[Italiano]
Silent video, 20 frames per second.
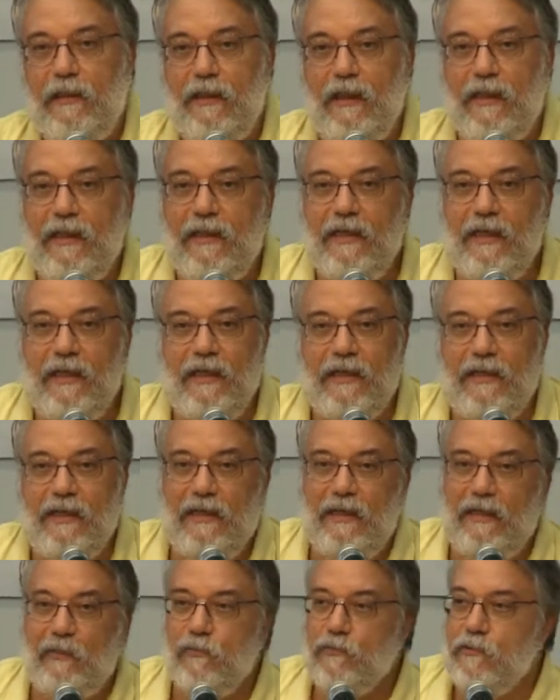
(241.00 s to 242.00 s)
A Karl
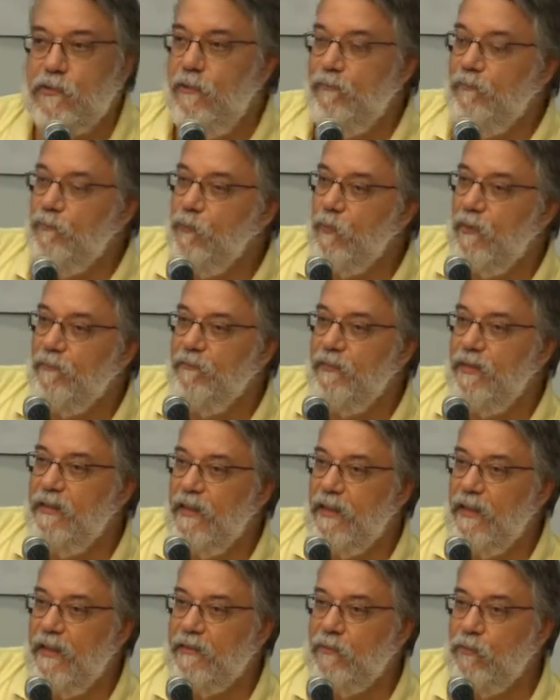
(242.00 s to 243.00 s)
Kautsky fu
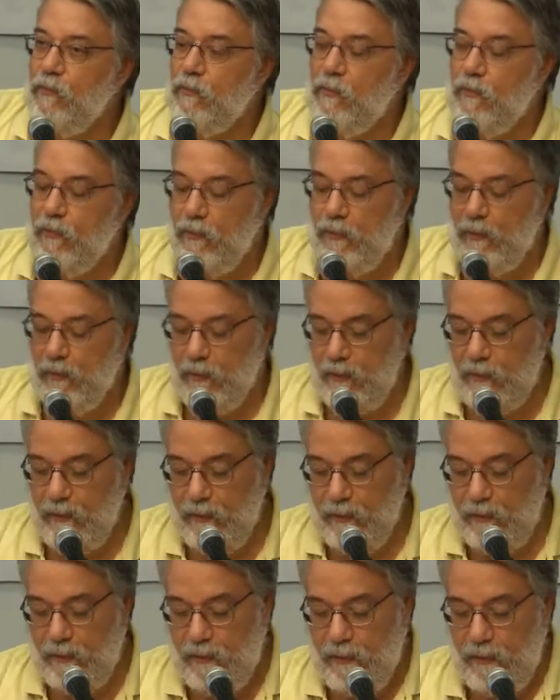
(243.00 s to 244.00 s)
affidato
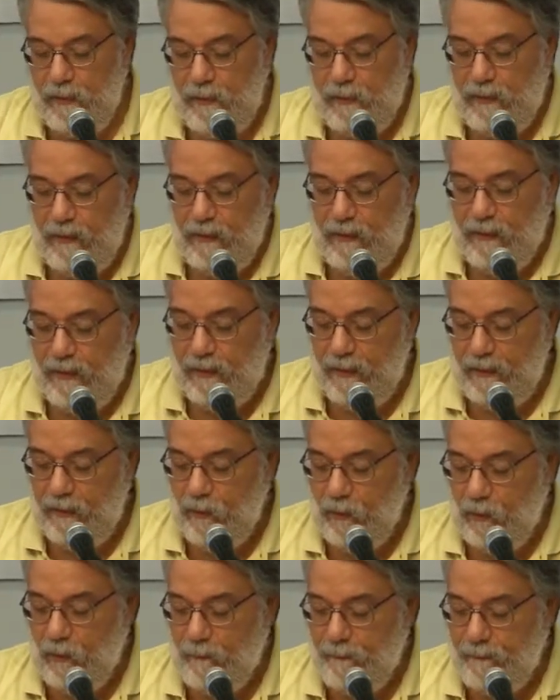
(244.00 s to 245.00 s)
il
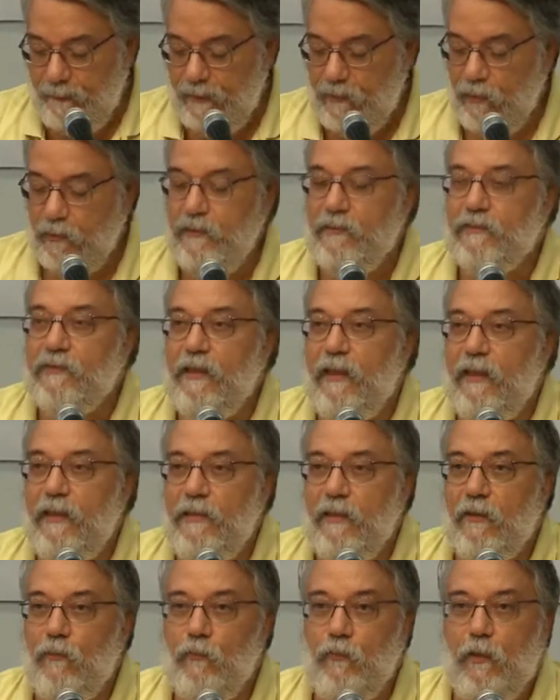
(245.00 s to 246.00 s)
compito di
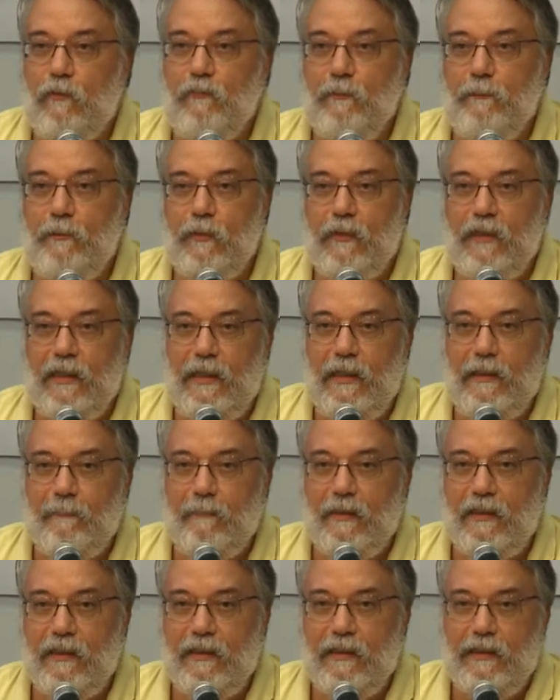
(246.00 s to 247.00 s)
stendere un nuovo
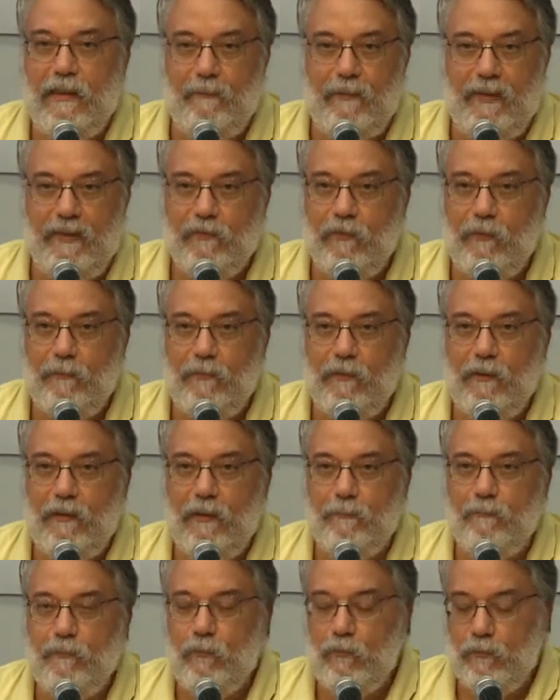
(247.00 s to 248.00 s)
programma, chiamato
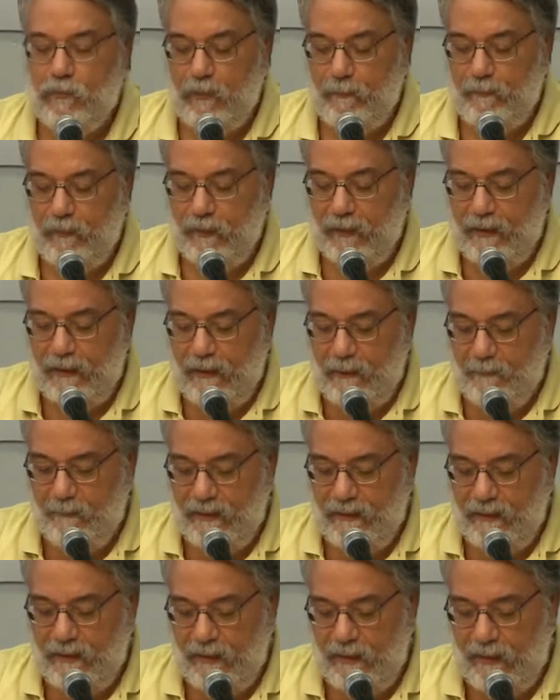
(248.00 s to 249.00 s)
poi appunto
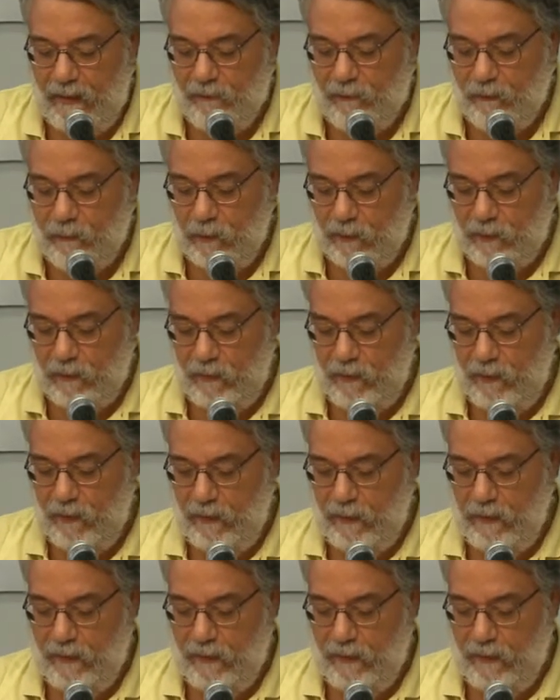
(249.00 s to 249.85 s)
programma di Erfurt,